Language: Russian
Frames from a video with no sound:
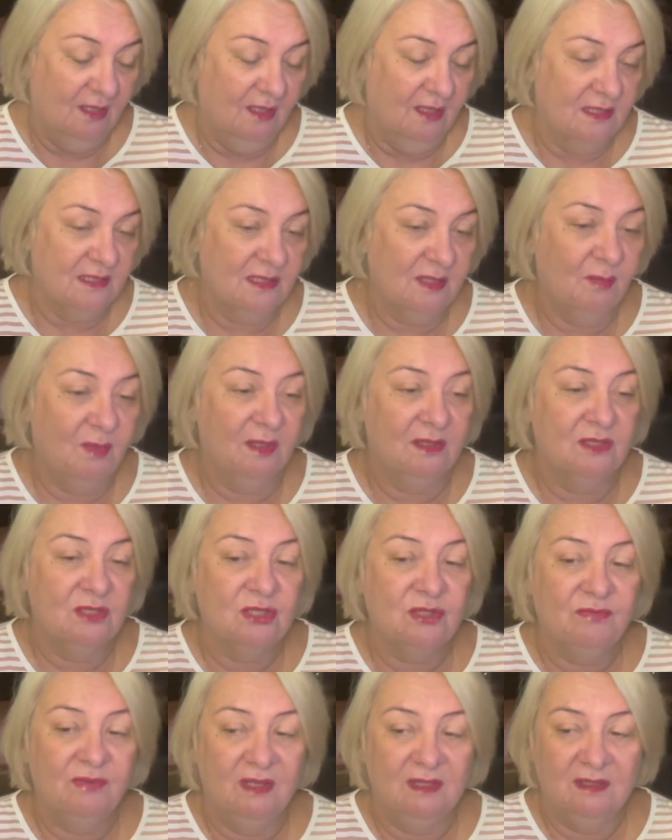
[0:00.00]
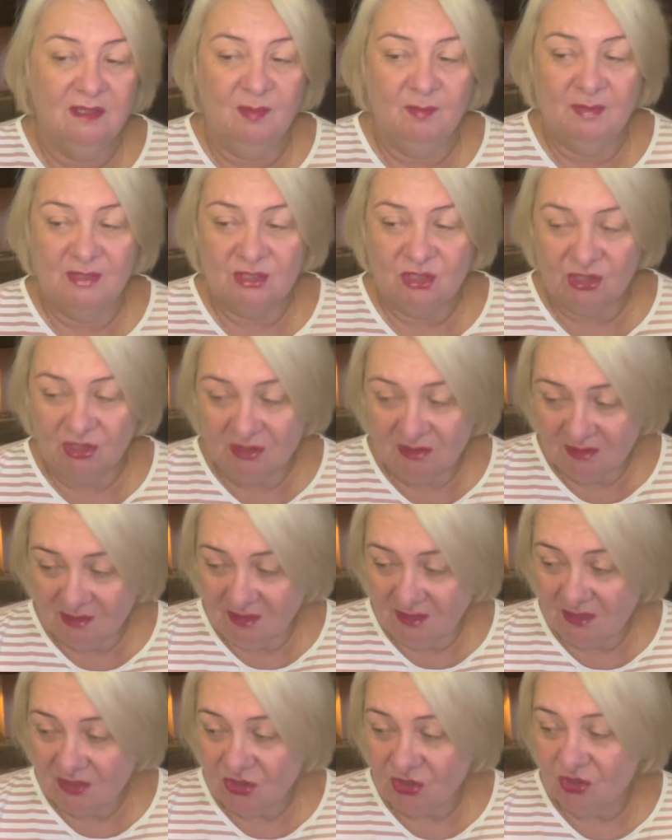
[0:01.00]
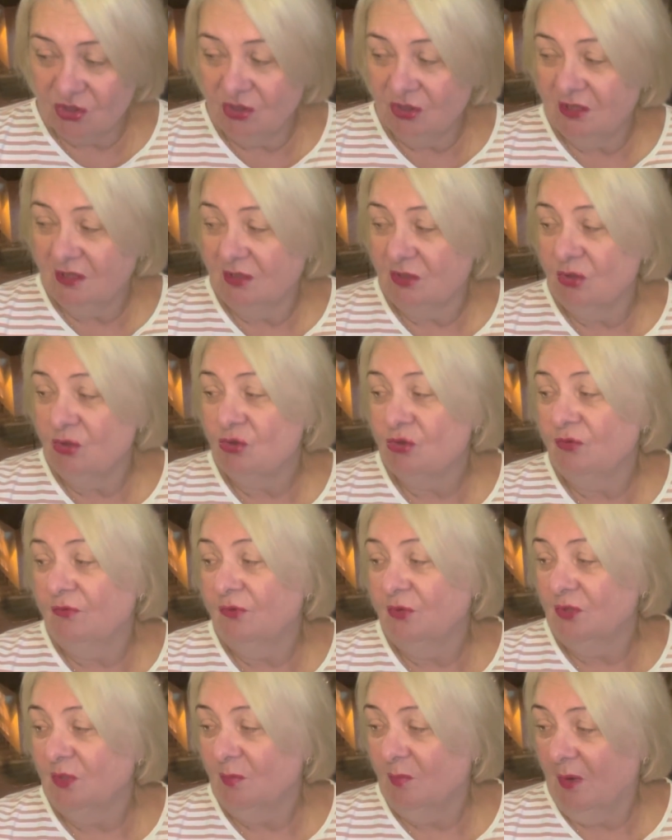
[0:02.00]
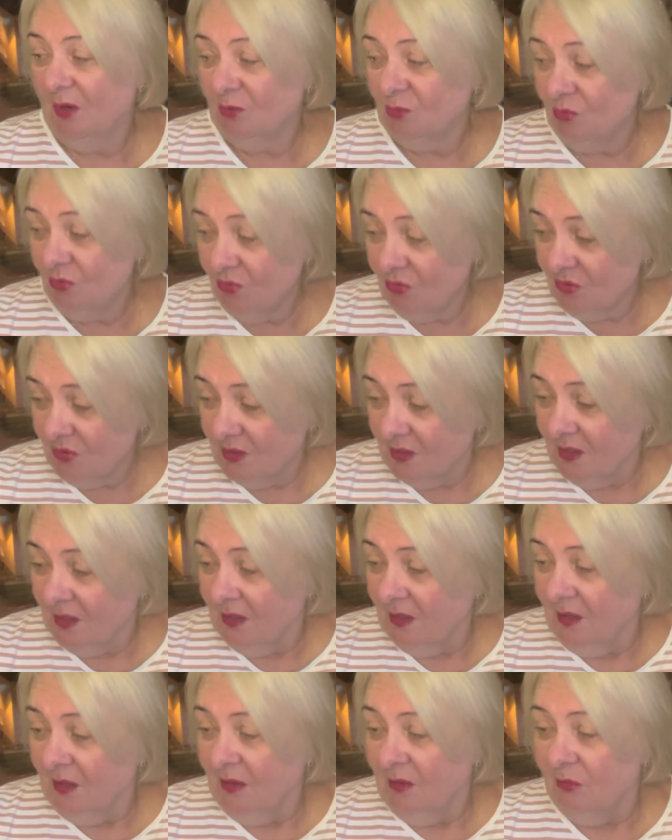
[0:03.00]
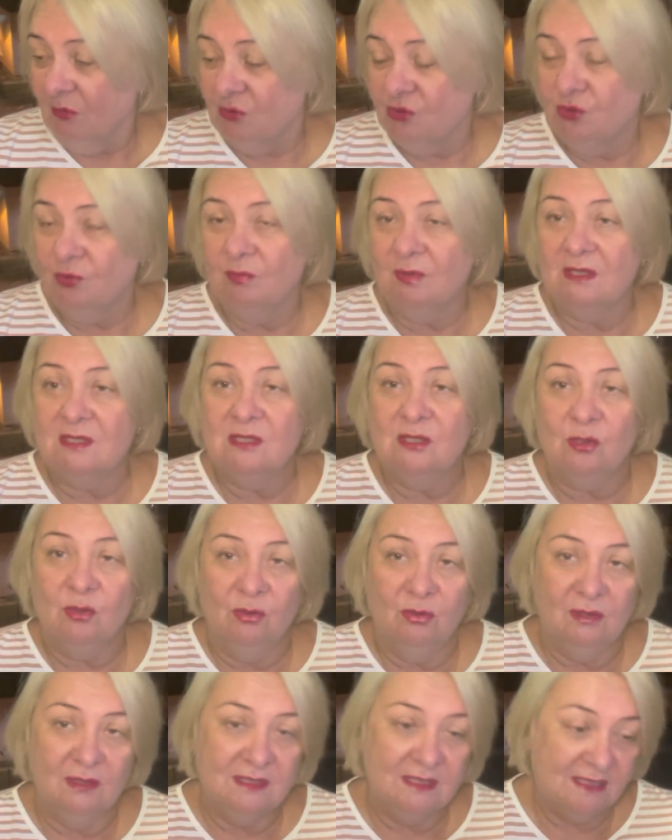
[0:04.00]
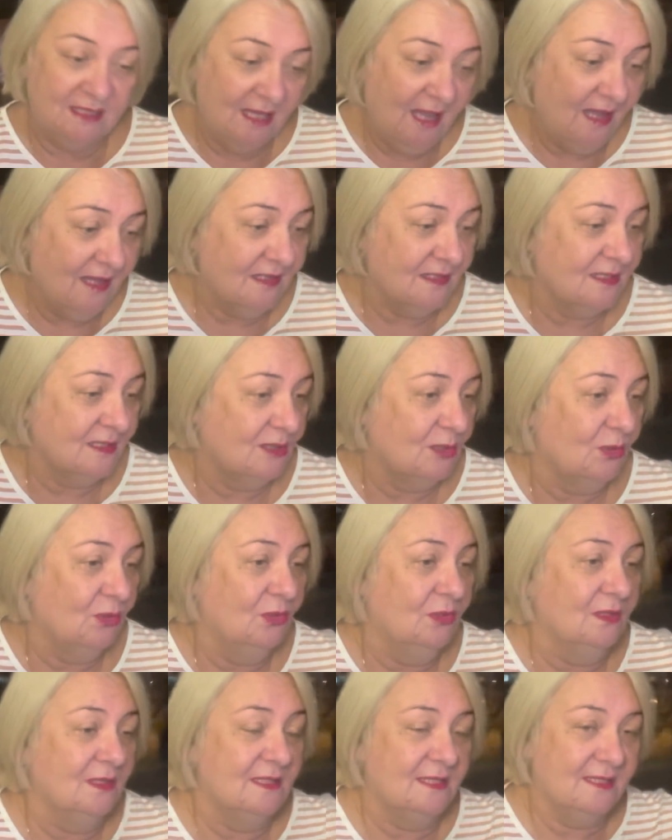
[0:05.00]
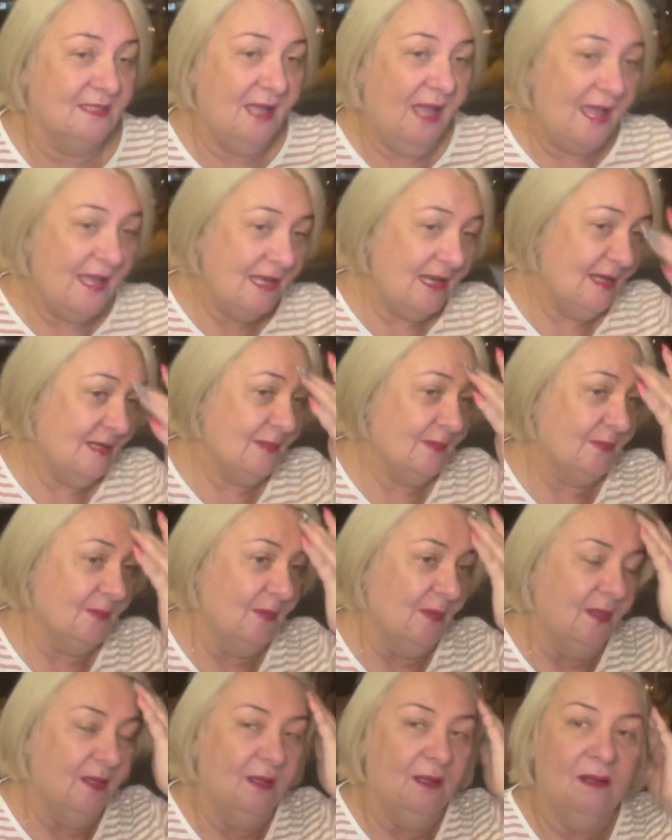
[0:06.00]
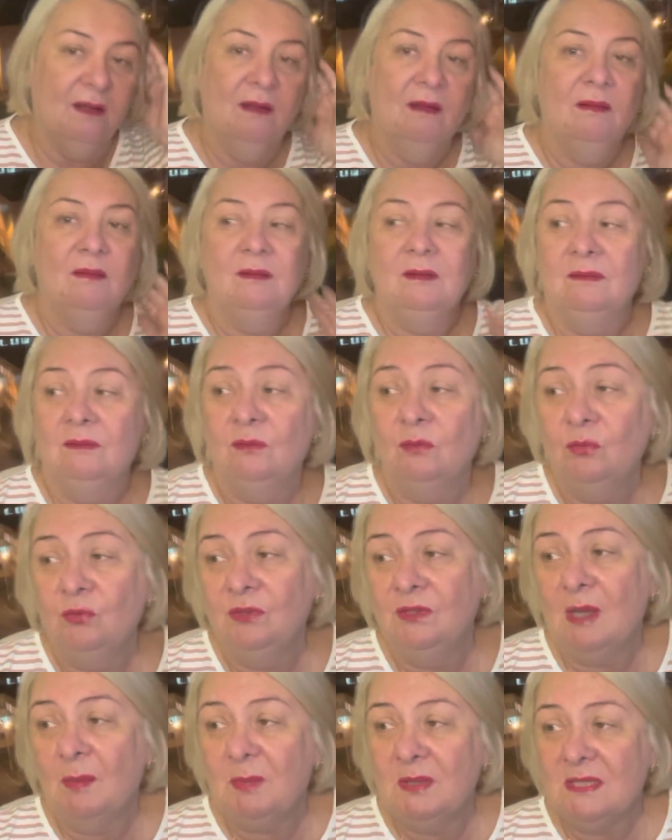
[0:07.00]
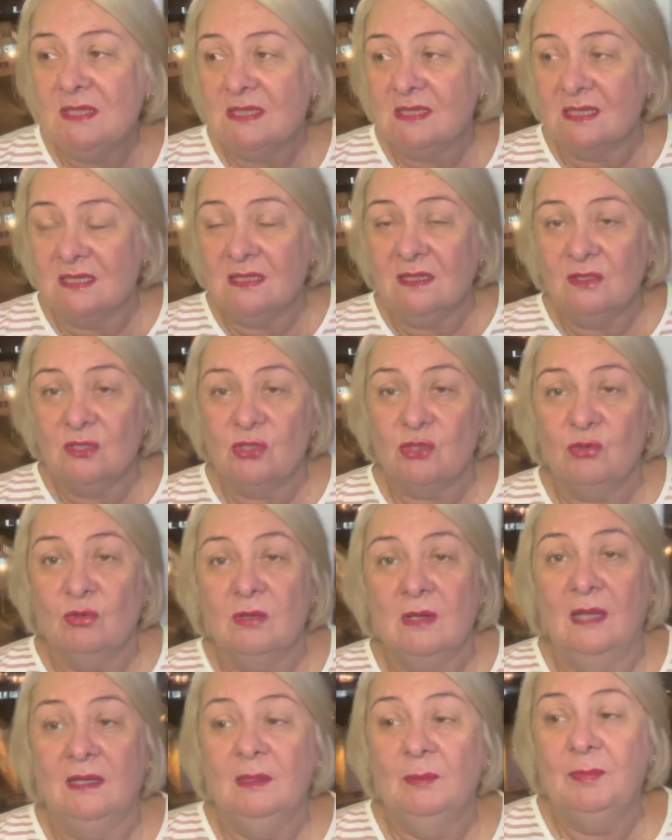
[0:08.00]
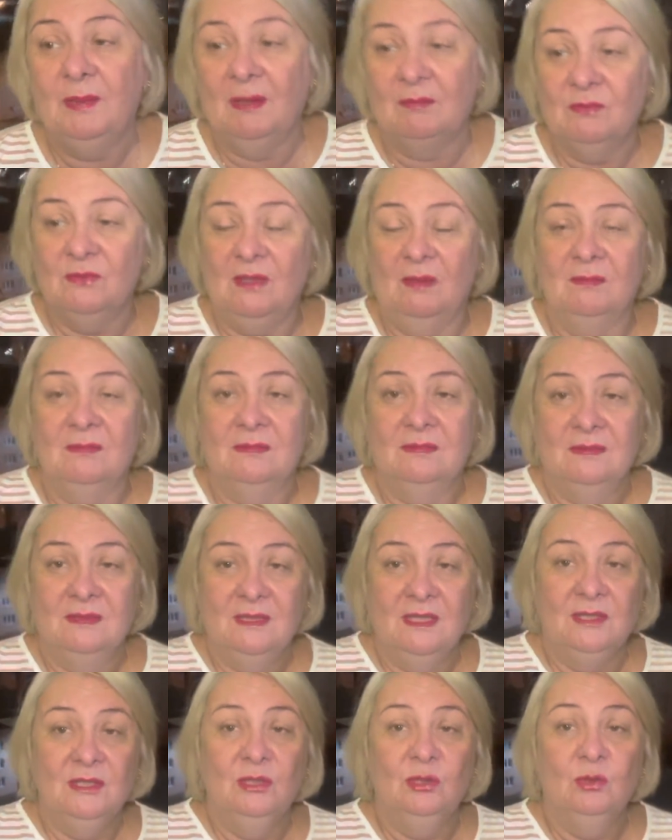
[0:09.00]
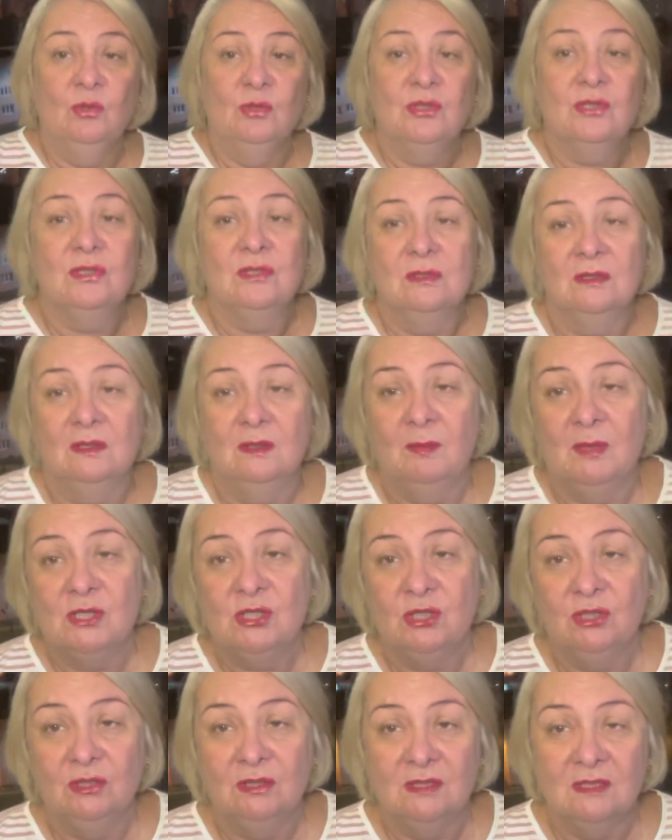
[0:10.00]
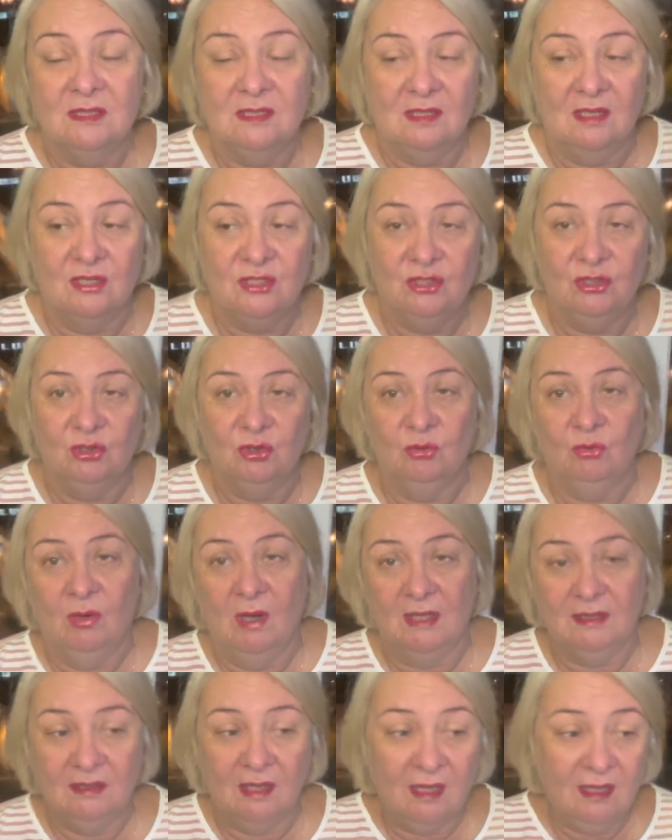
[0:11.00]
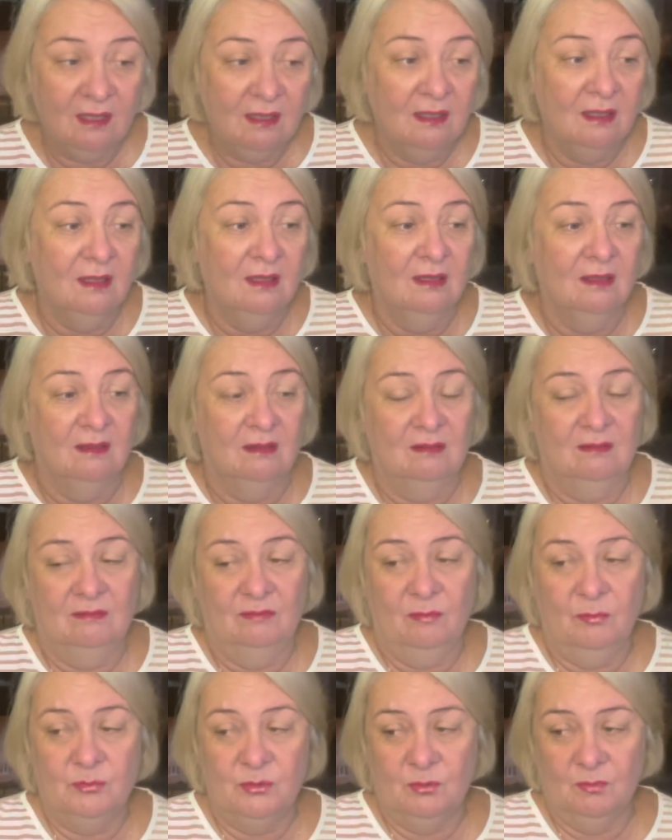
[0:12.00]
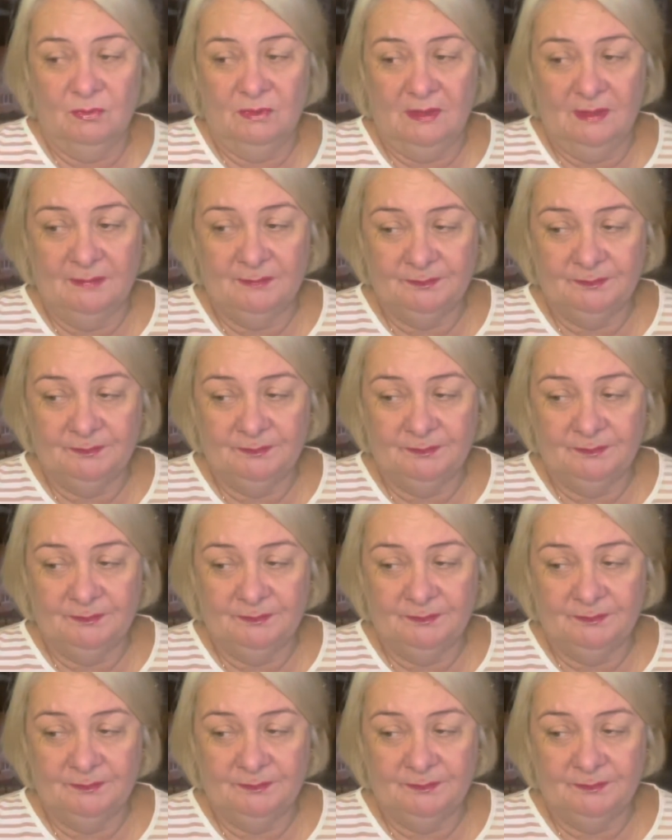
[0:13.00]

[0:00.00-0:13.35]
Сломалась швейная машинка, сшить я ничего не могу. В общем, расстроилась я, расстроилась Галя. Э, ну, я бы не сказала, что Галя прям там день и ночь на машинке строчит, но она, э, в общем-то,